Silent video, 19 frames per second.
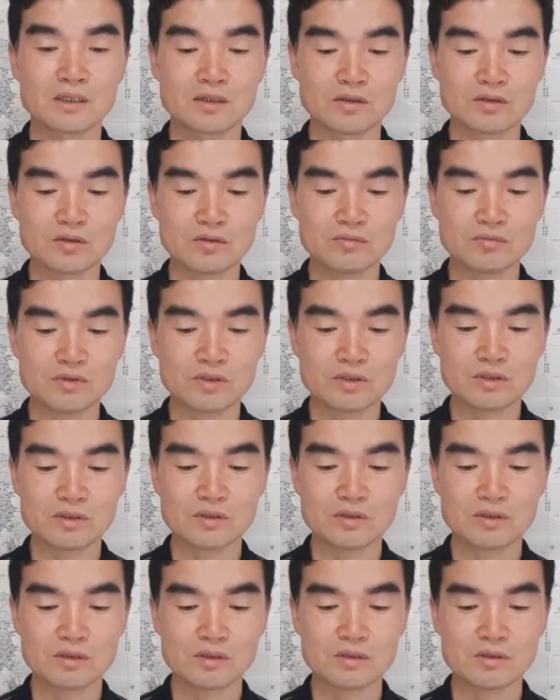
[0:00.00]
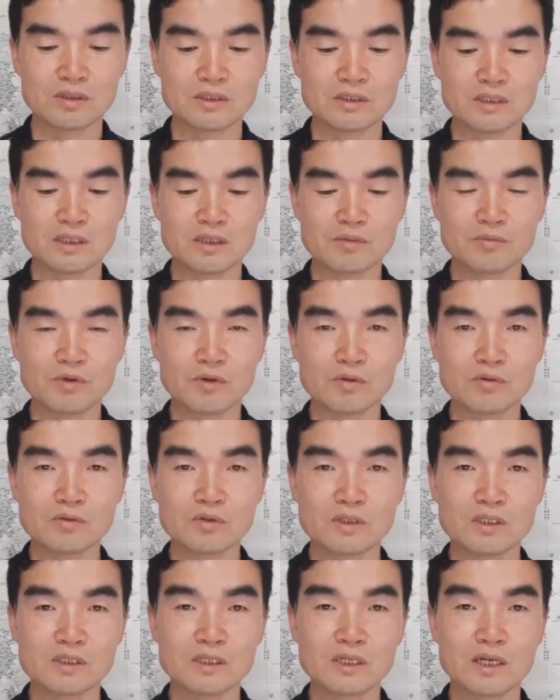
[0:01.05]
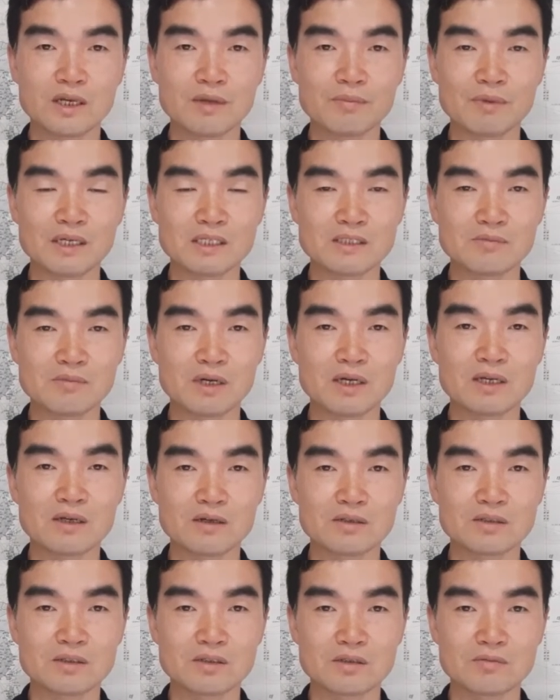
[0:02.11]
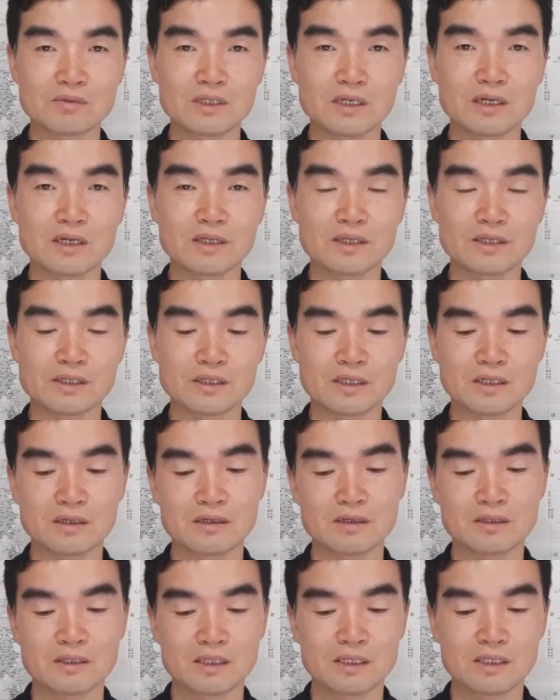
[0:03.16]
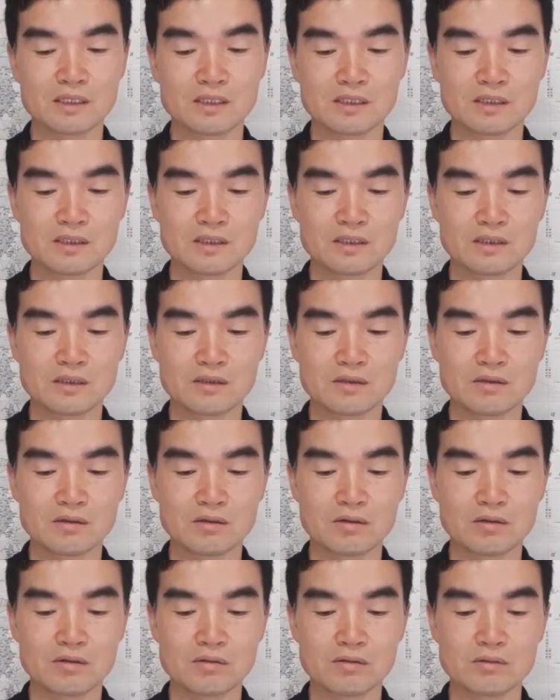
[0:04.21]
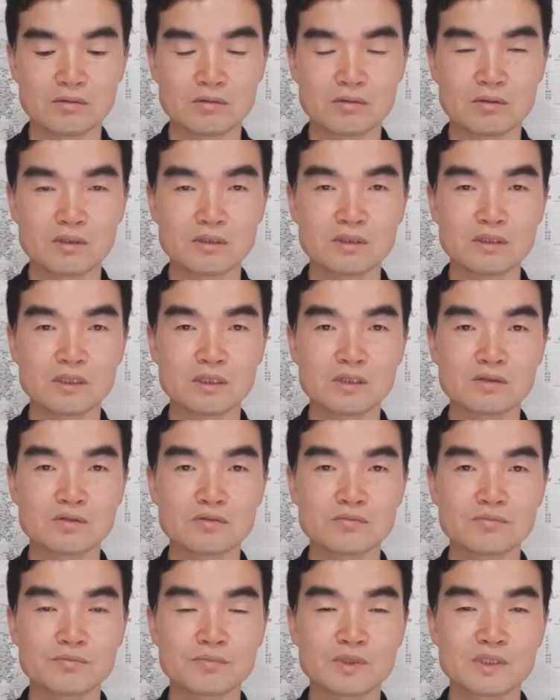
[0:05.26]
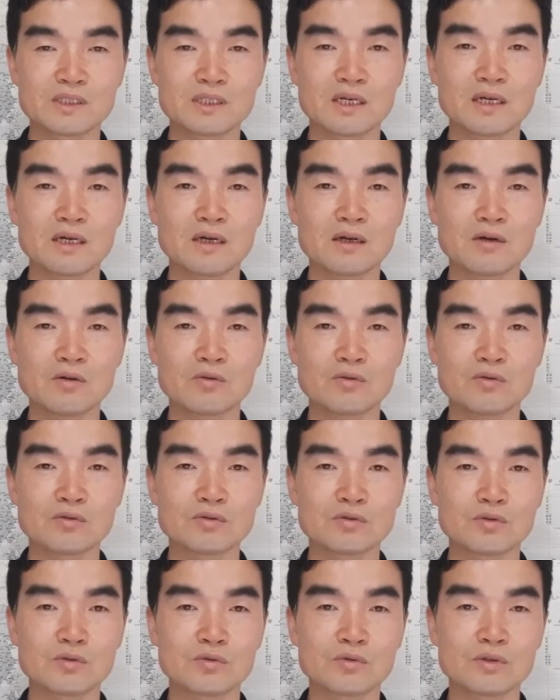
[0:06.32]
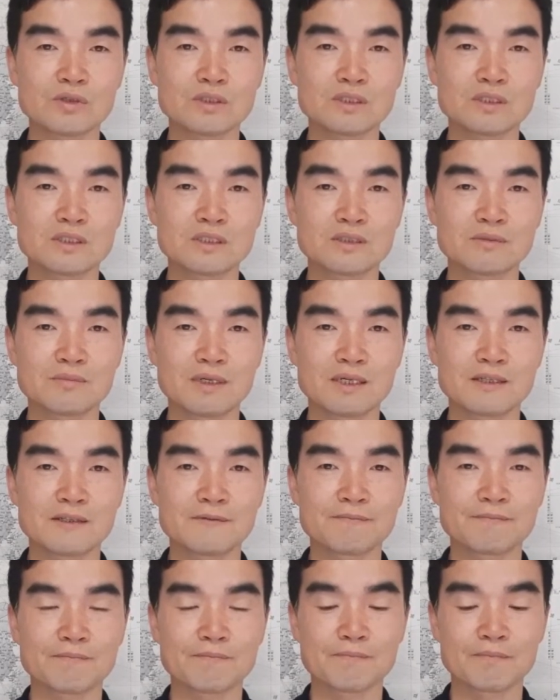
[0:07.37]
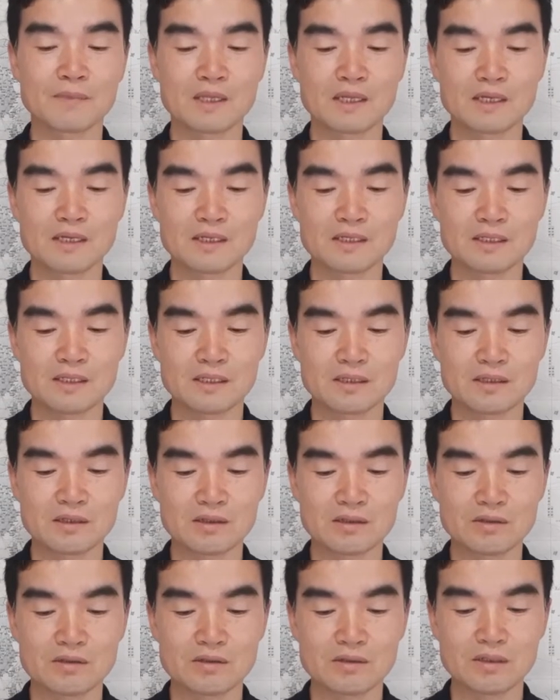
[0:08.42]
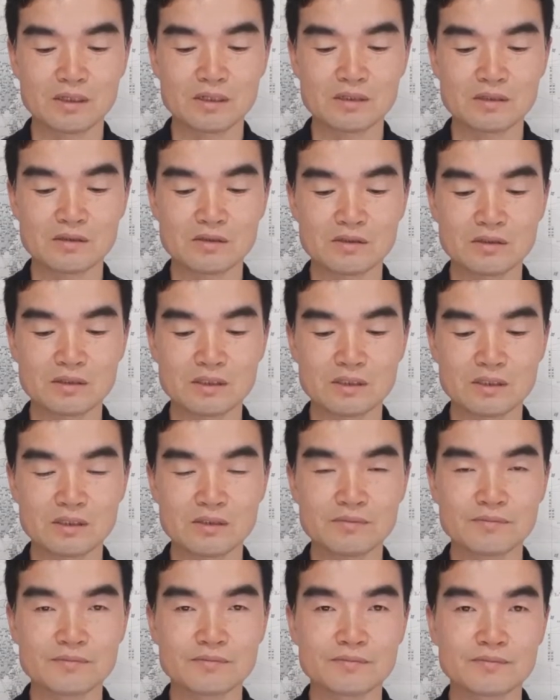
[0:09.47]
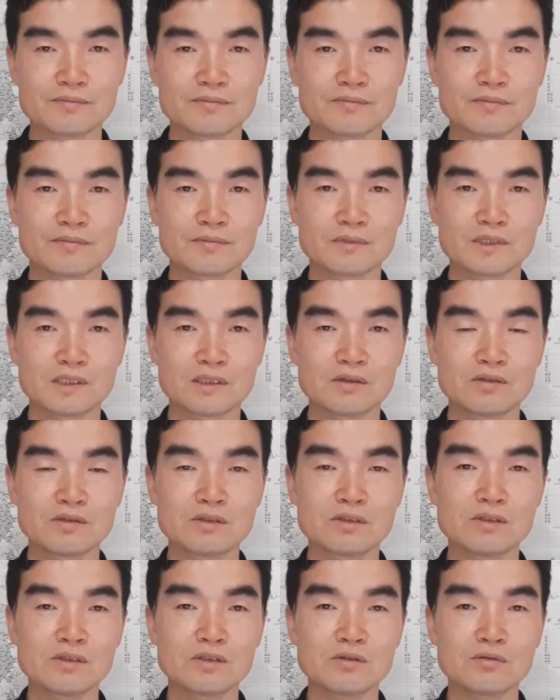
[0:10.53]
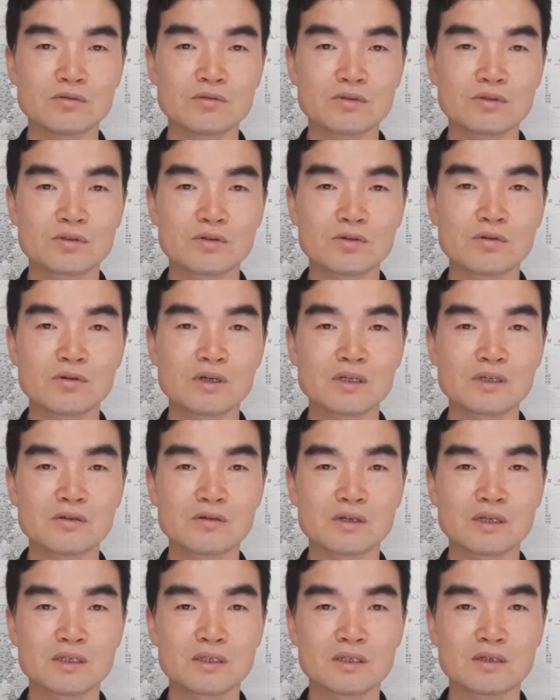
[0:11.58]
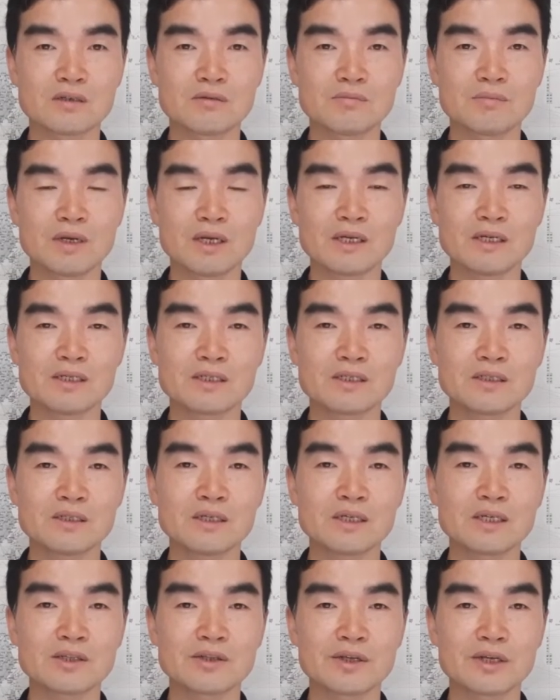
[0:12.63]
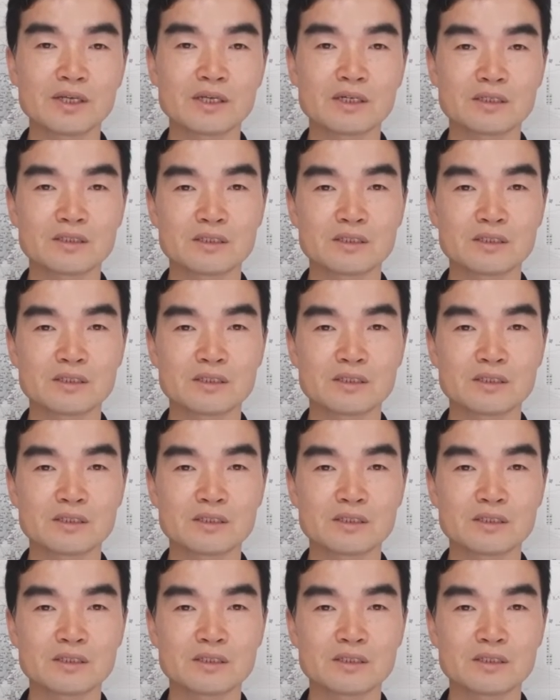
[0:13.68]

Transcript: 어떤 분들은 굉장히 뭐 오늘이 생의 마지막인 것처럼 살아야 된다. 어, 굉장히 비장하고 좋은 것이지만 어, 그러나 그것이 현실적으로 적용하려고 할 때는 매일 그렇게 되기가